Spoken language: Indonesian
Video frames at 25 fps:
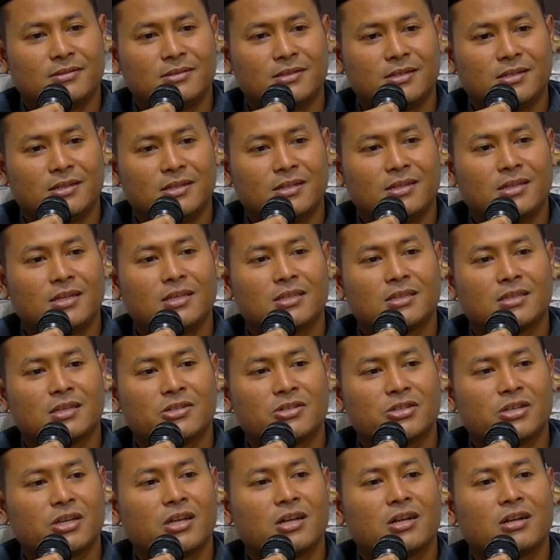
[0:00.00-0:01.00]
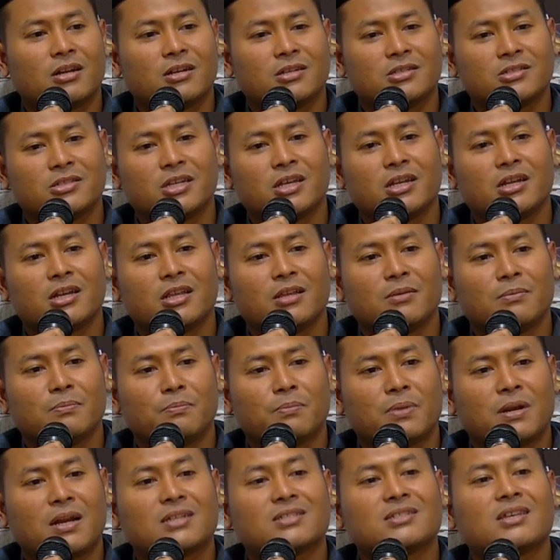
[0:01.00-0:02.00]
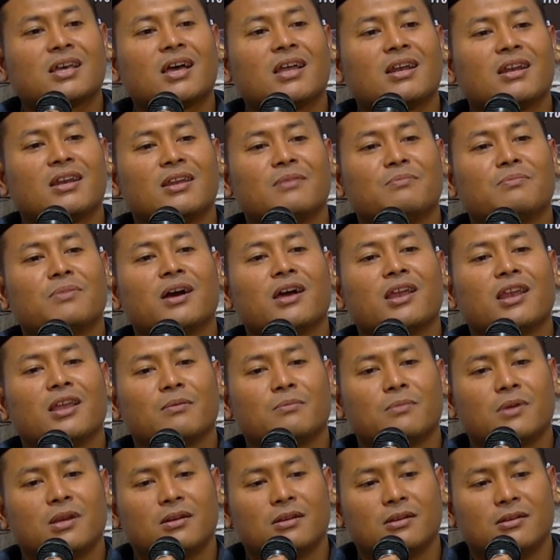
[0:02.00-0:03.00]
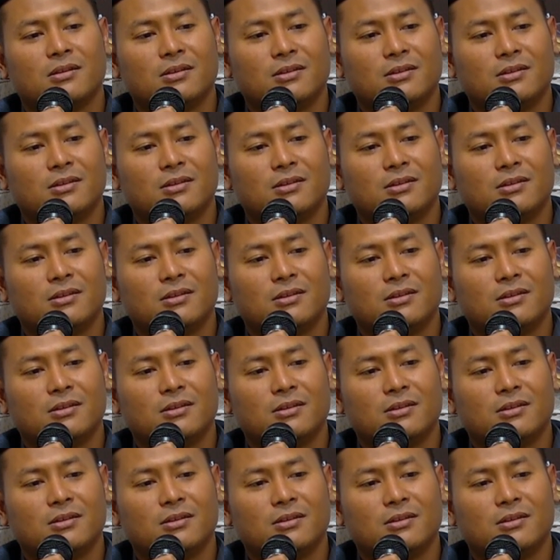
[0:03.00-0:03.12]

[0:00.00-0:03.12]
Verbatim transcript: Ya, ini kita share sharing perasaan dan pengalaman.